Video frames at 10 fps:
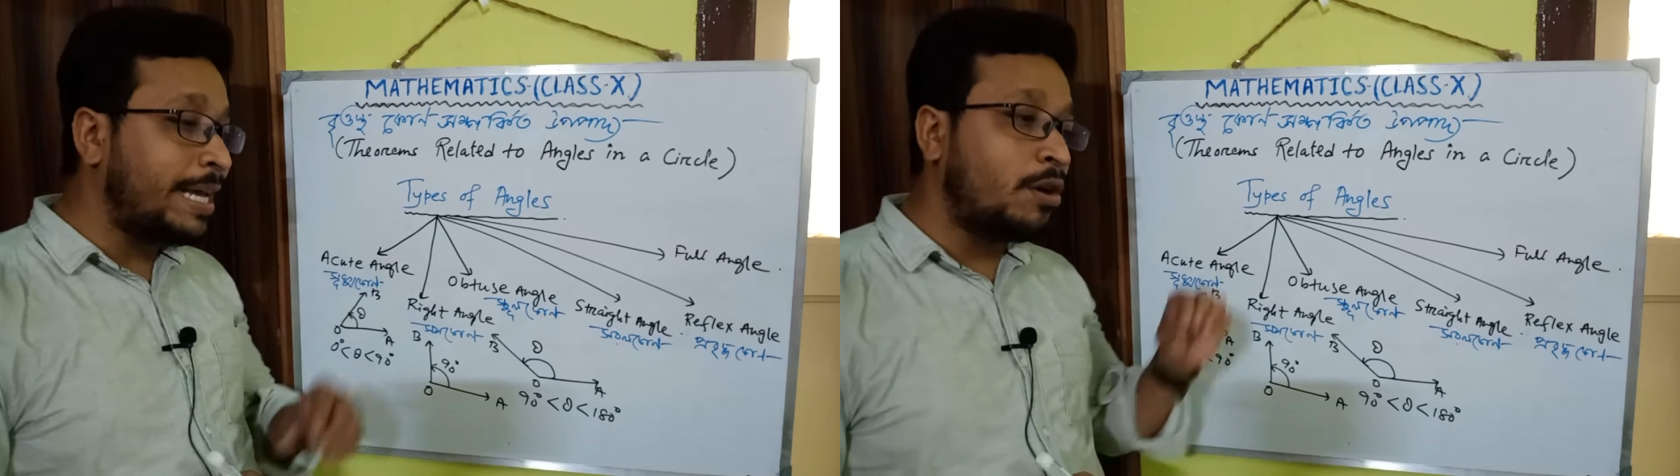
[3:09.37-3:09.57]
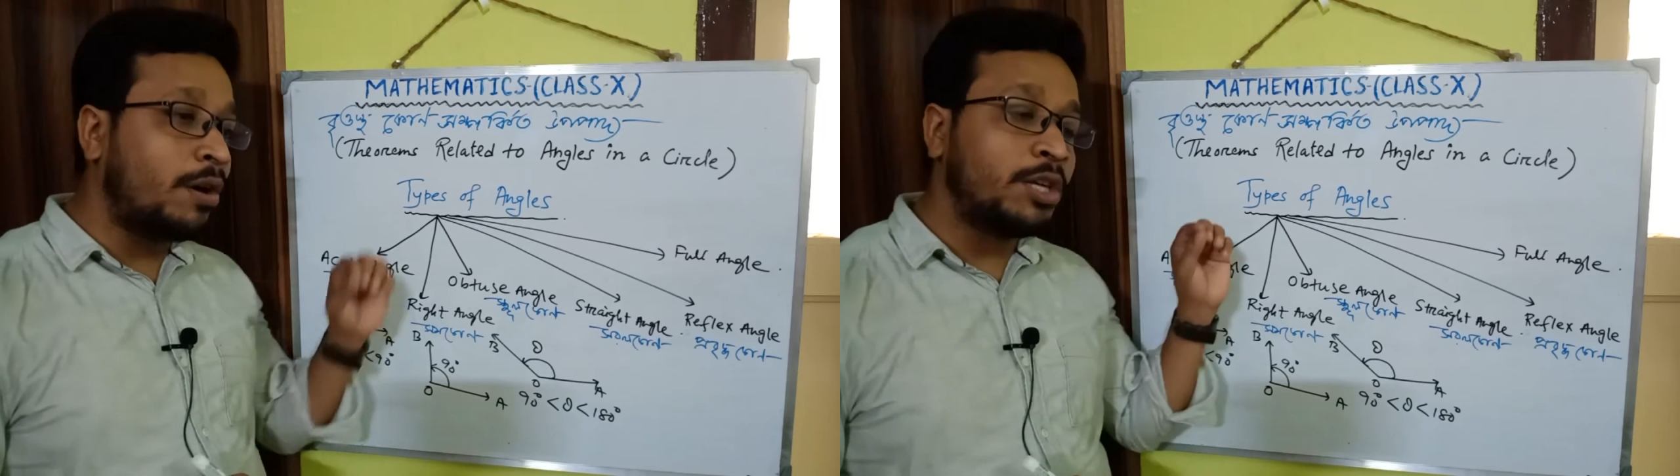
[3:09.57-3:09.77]
এই
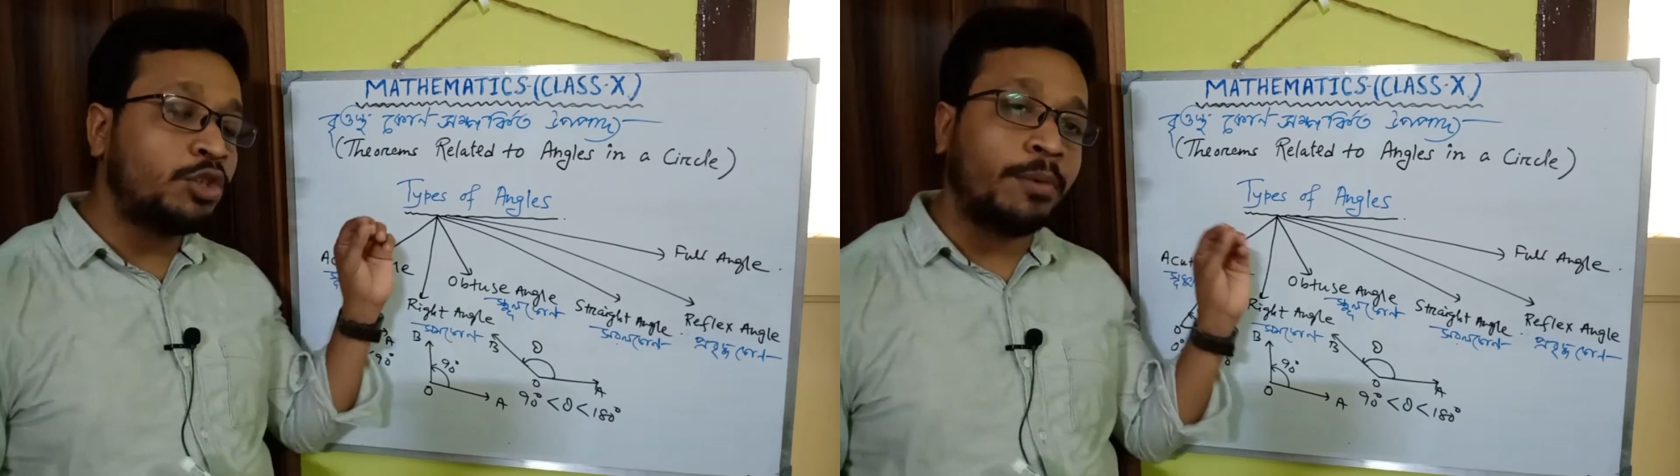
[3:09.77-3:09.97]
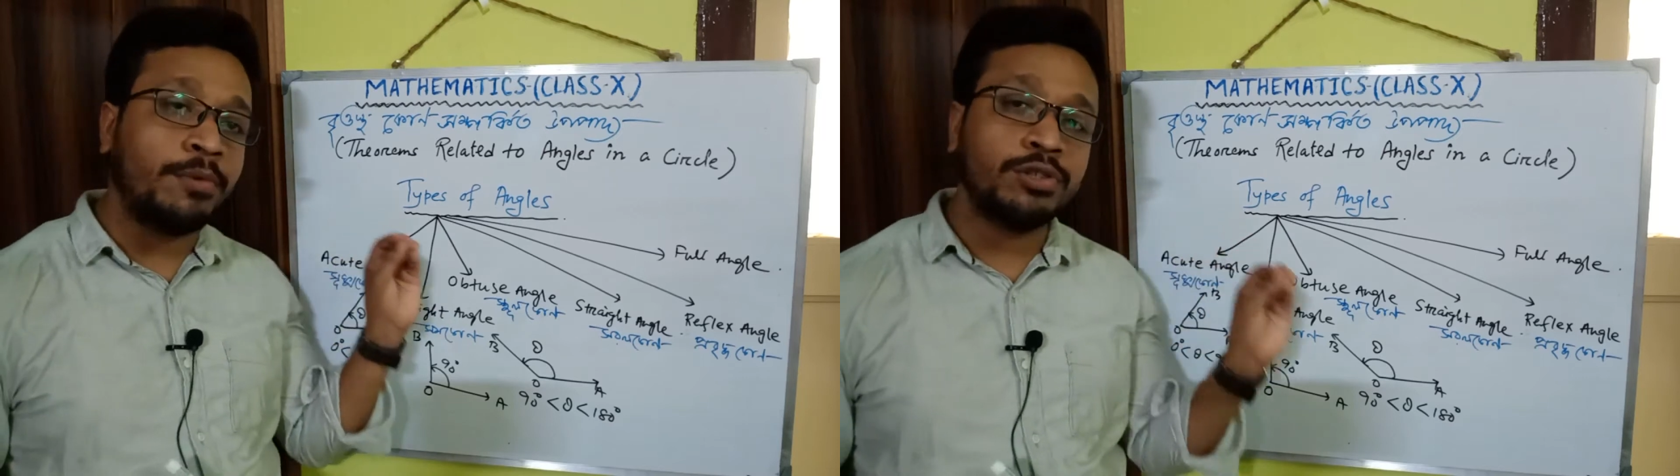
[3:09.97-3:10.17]
ধরনের
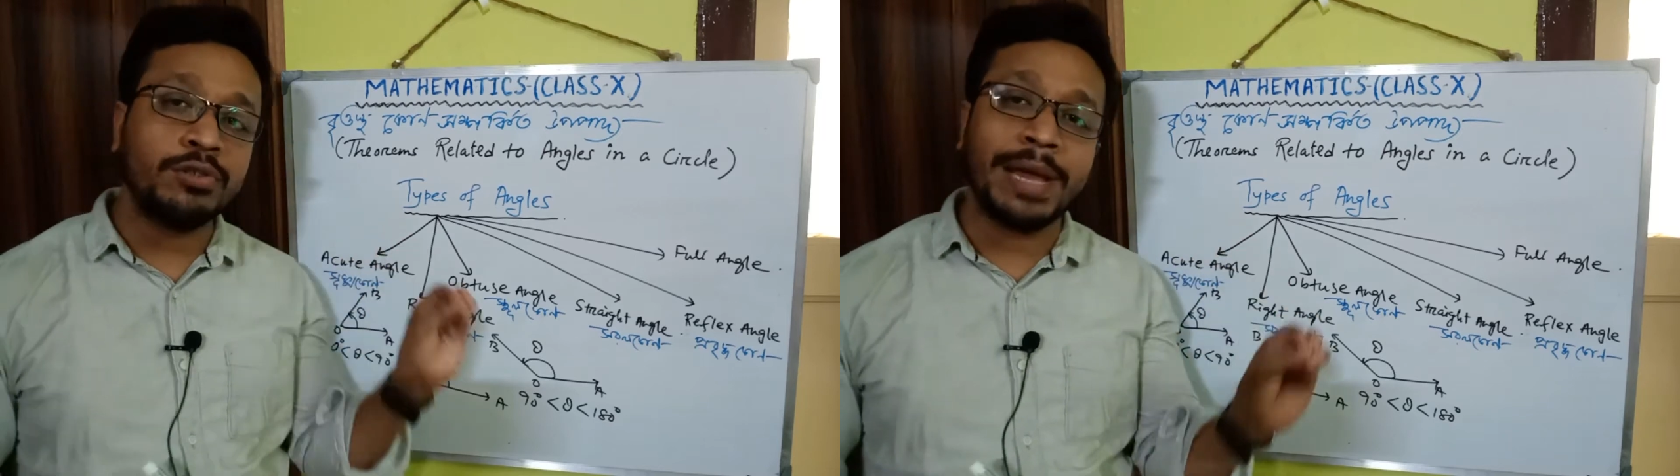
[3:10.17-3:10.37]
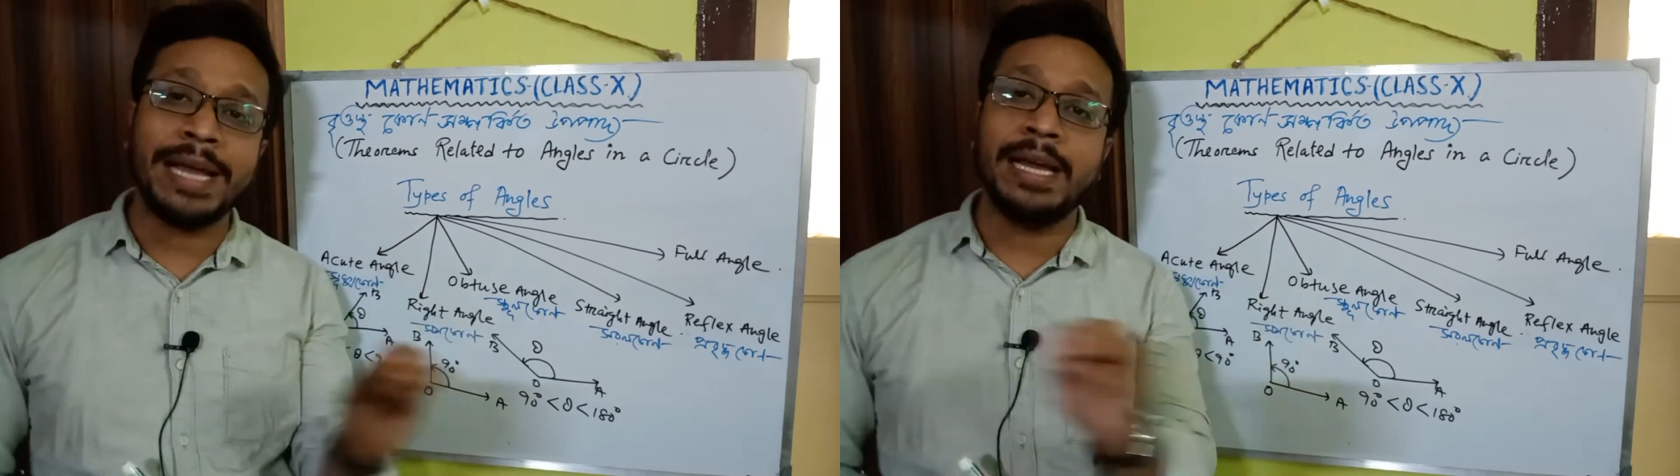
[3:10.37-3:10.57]
সমস্ত
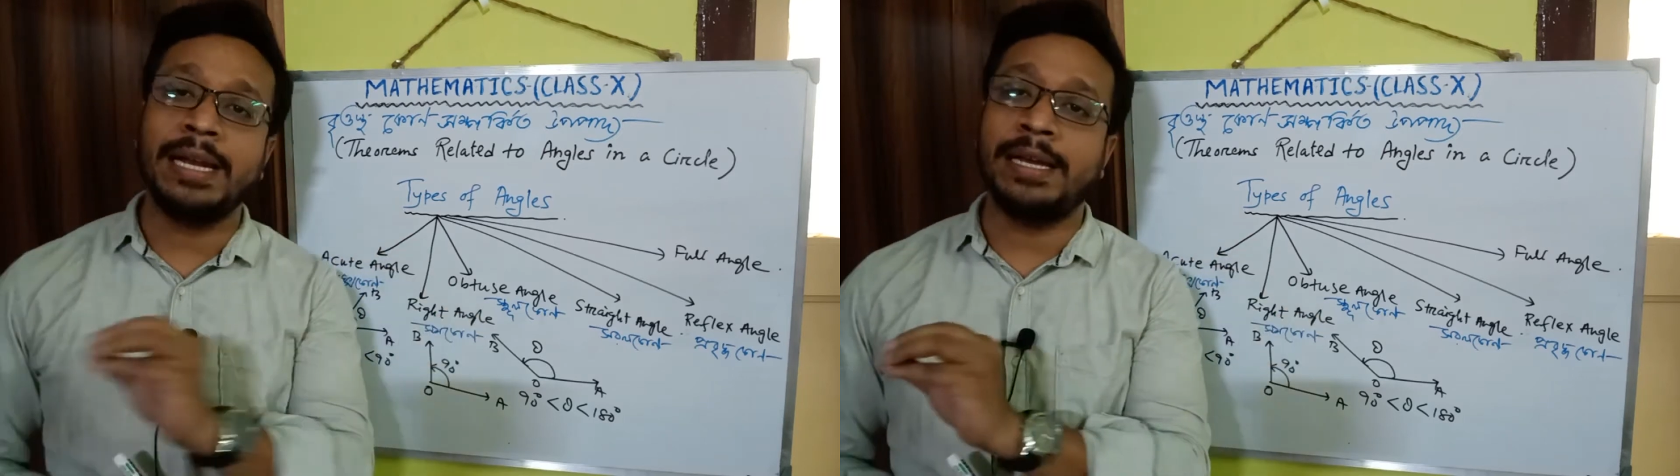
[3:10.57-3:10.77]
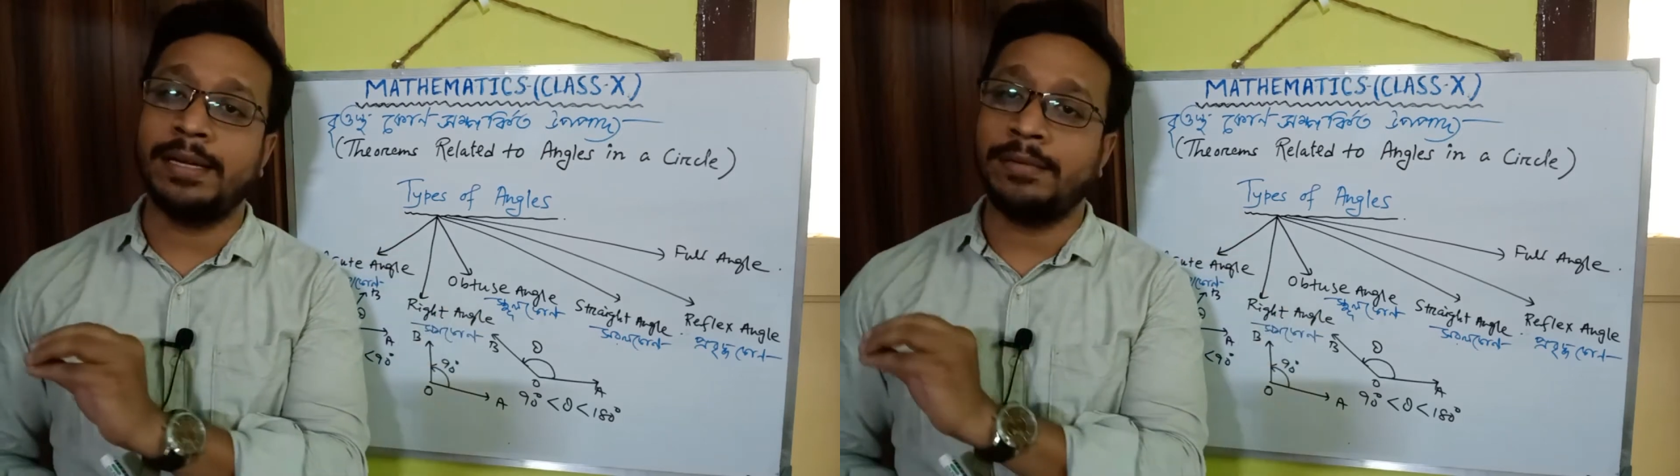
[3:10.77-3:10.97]

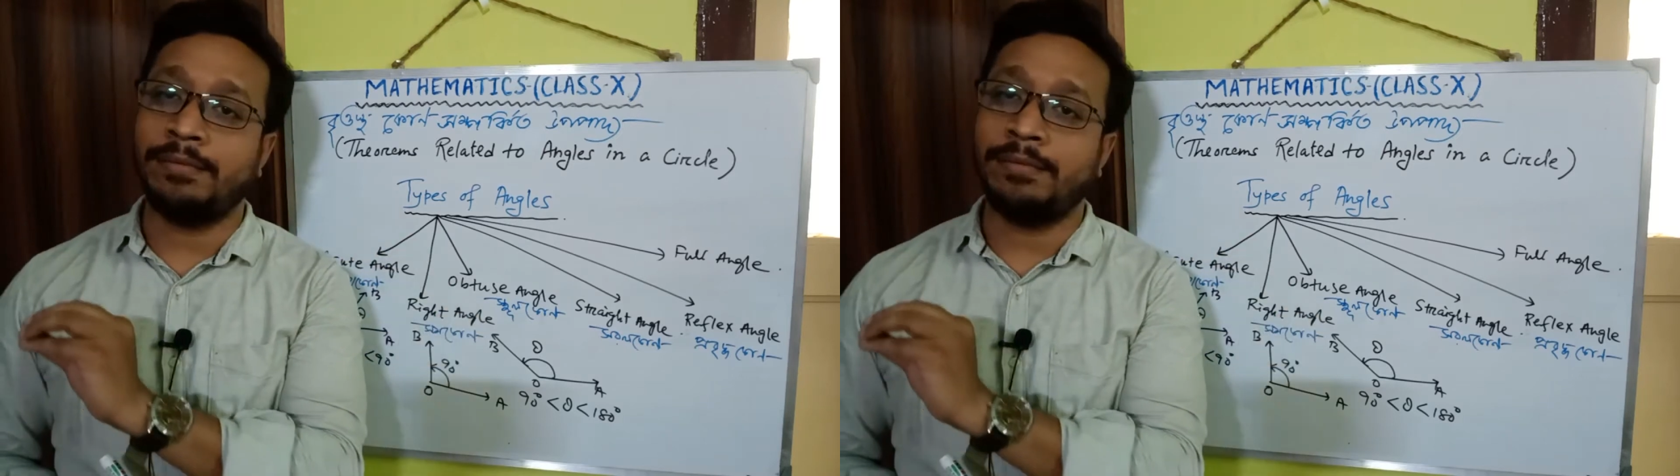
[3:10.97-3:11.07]
অ্যাঙ্গেলকে